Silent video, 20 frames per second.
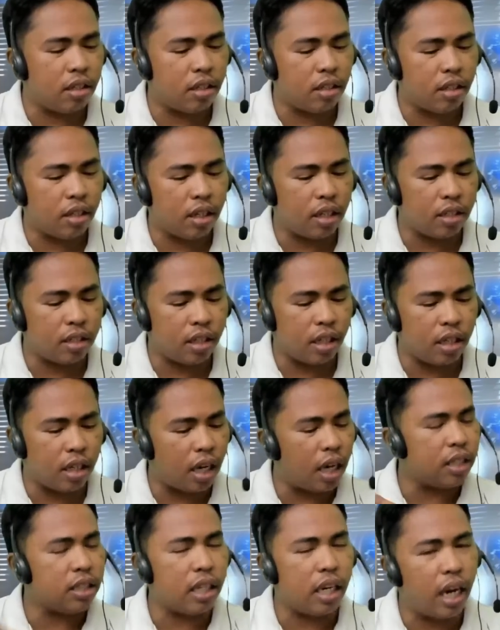uh,
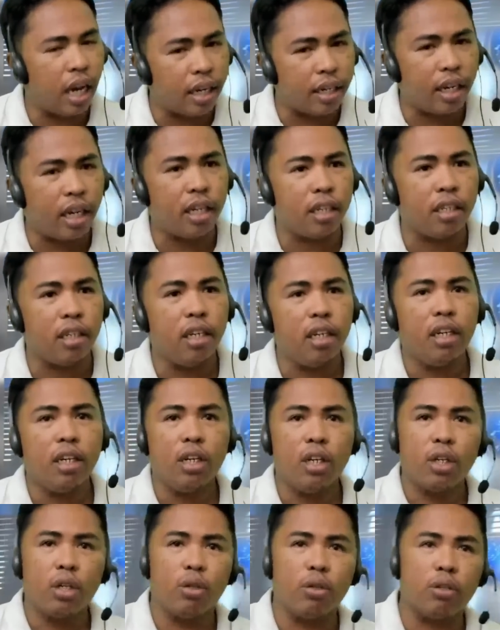kasalanan.
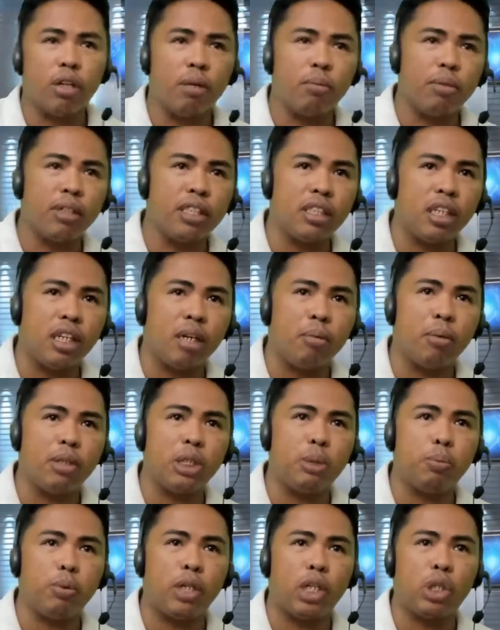Yung naman isa naman
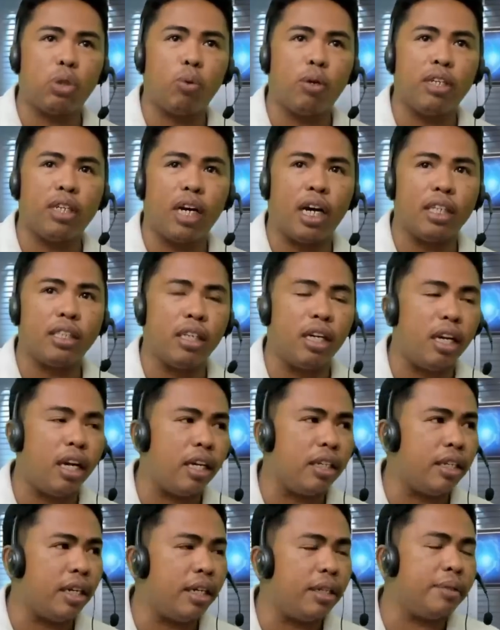spiritual na
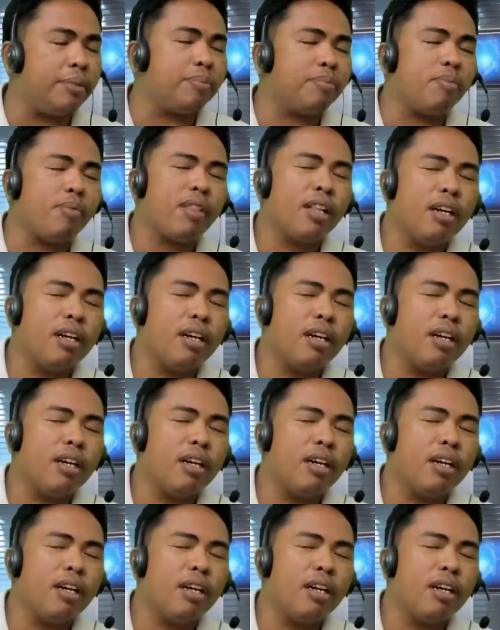kasalanan.